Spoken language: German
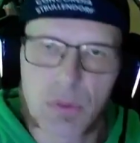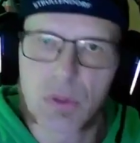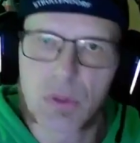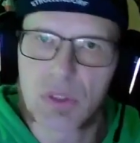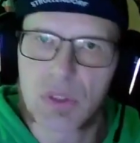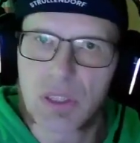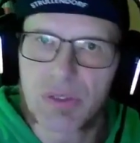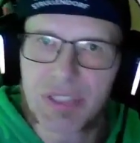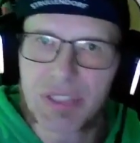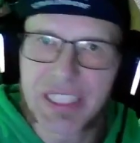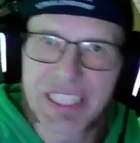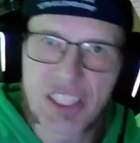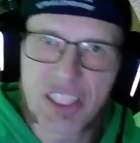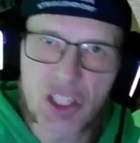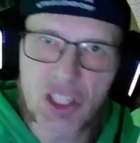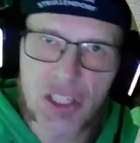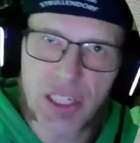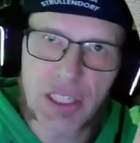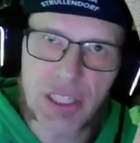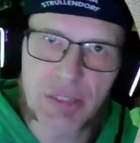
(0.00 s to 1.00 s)
Und auf diesen
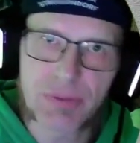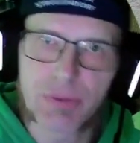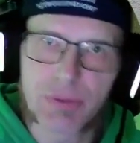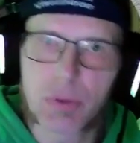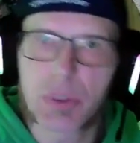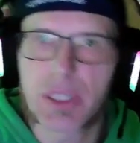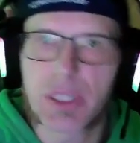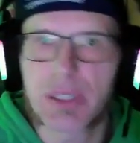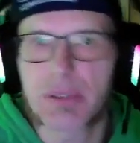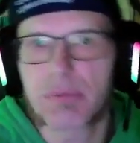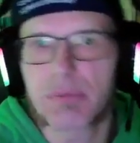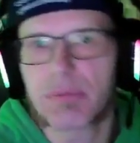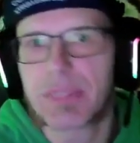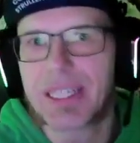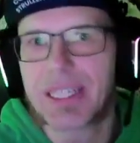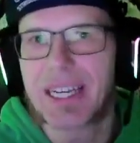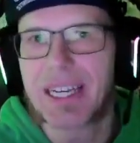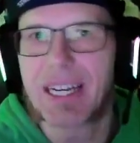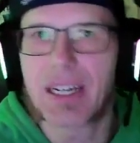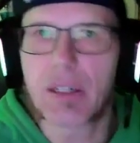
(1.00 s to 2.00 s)
Strecken, wo dann
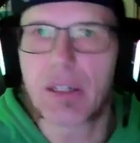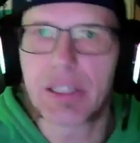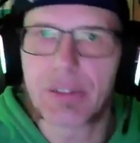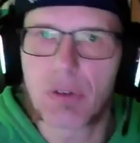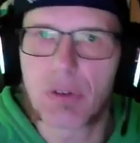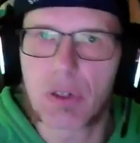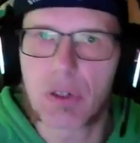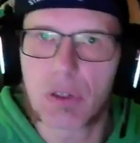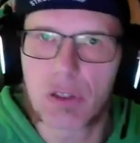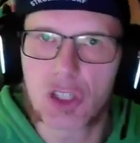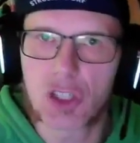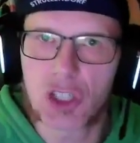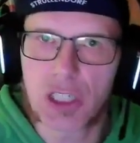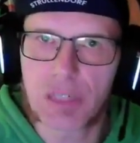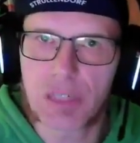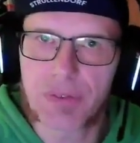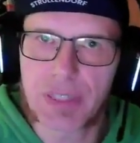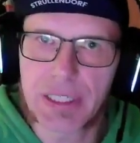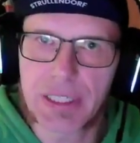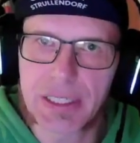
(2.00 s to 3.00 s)
die Herausforderungen
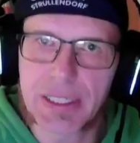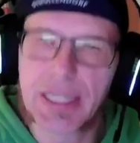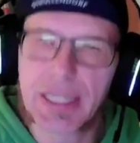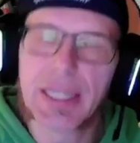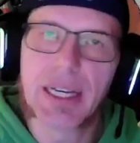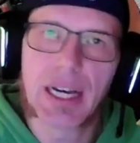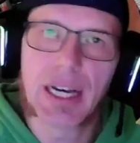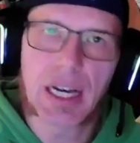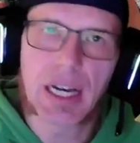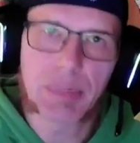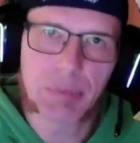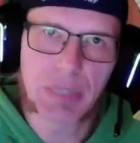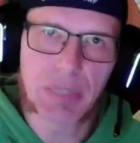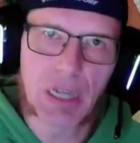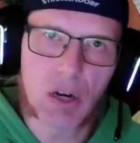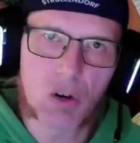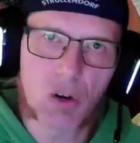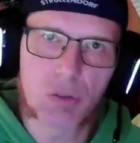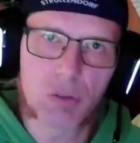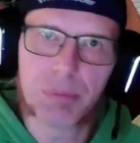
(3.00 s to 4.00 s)
stattfinden, hat man
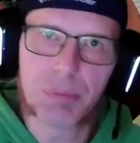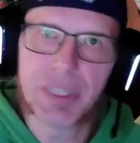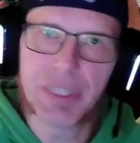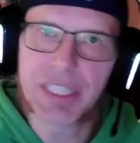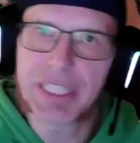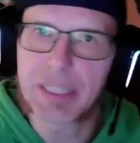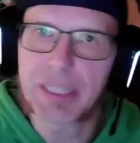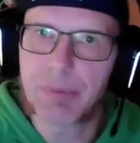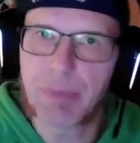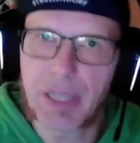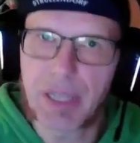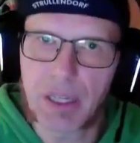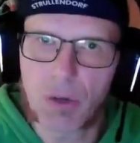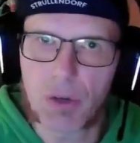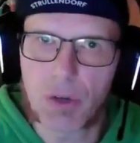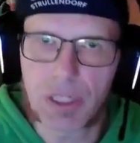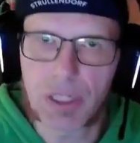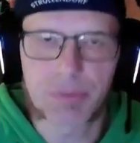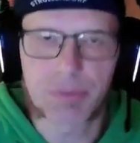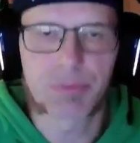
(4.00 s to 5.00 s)
auch ein bisschen mehr
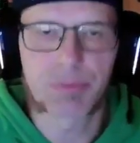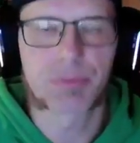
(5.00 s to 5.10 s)
Leute.